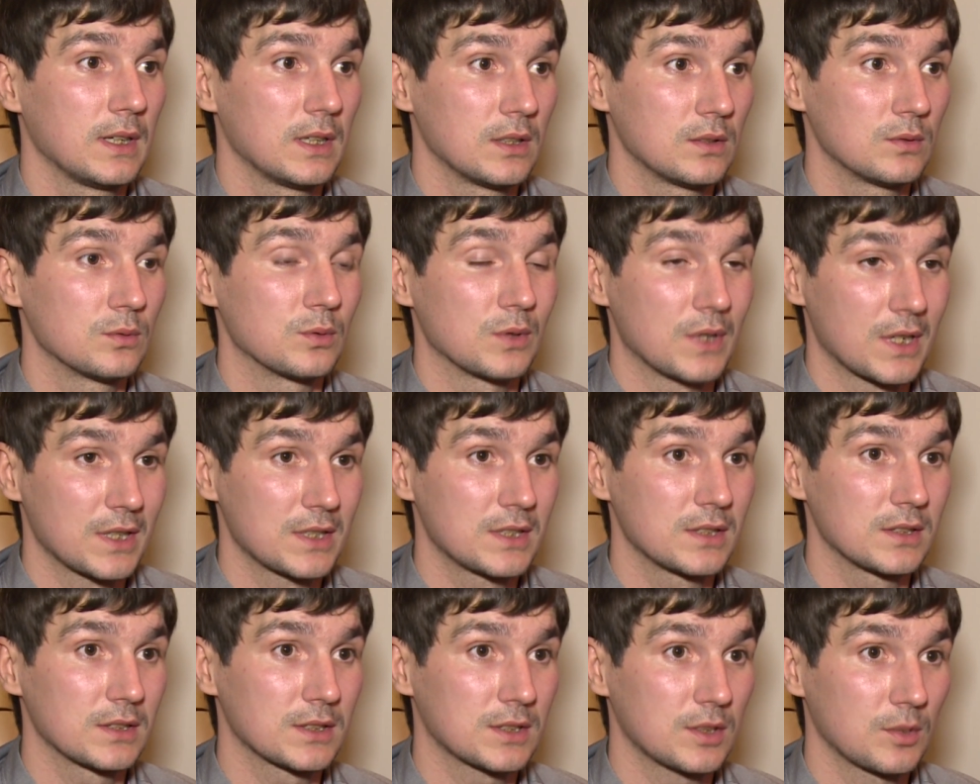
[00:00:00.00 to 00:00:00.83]
ну,
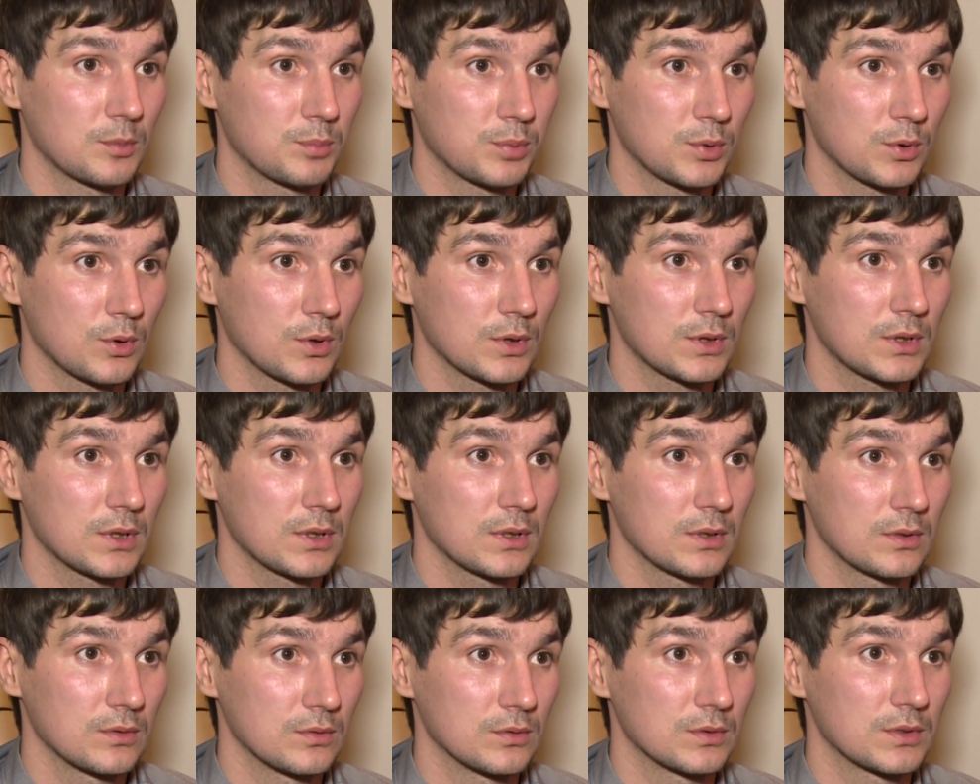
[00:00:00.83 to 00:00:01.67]
родился плод,
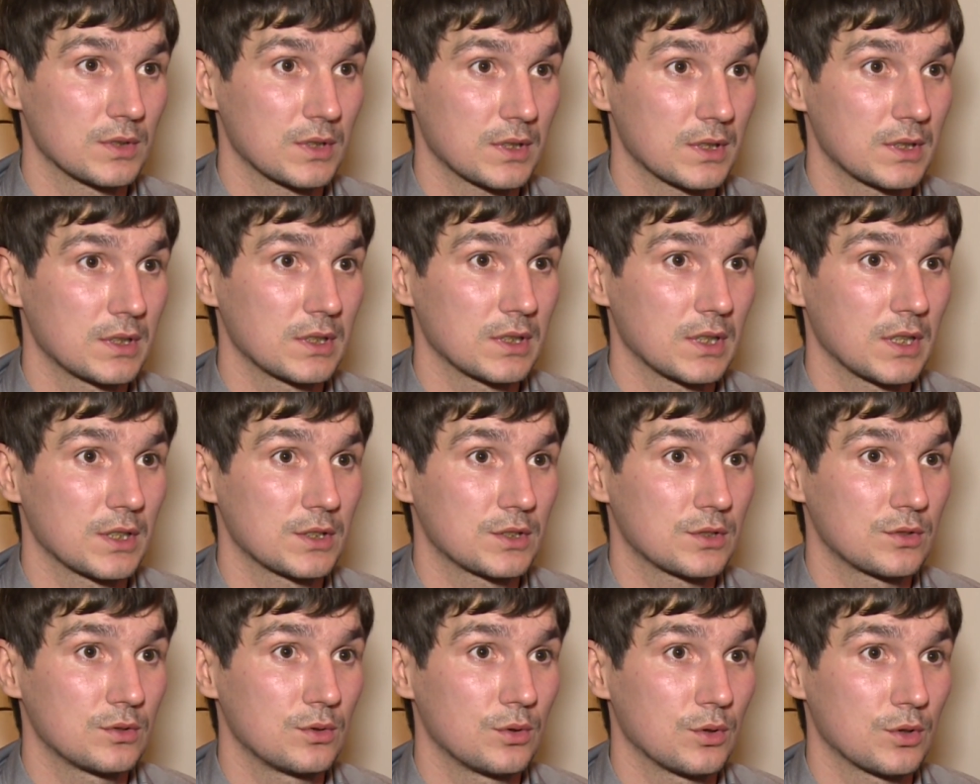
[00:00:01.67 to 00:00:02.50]
вот,
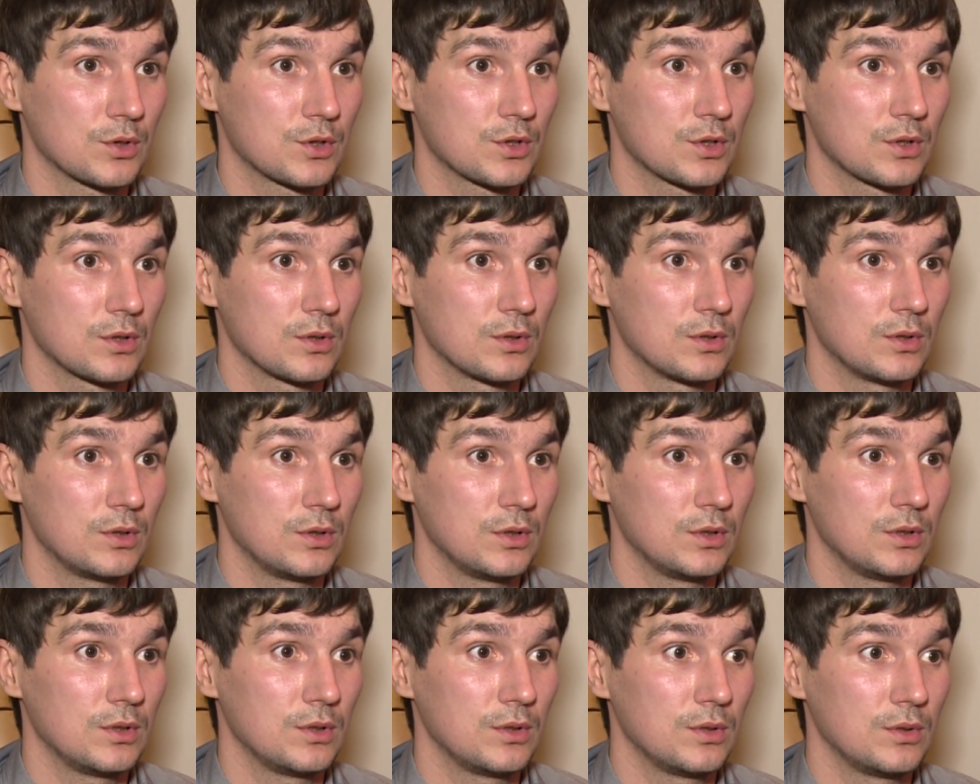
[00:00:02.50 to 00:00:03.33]
родилась дочь,
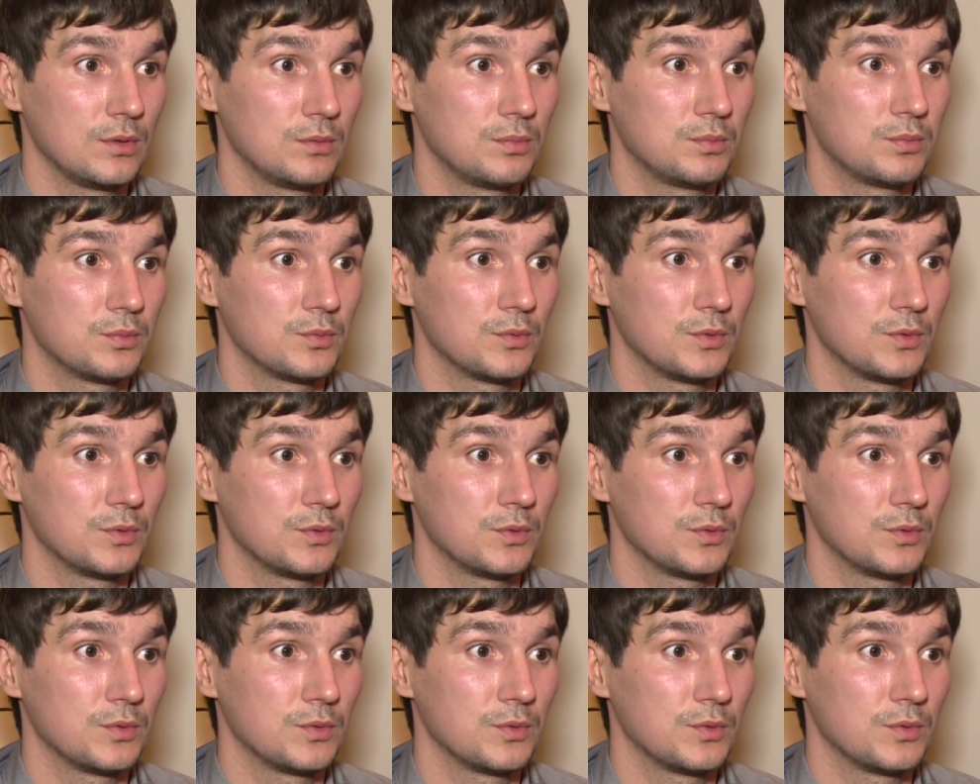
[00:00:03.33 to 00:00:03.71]
и,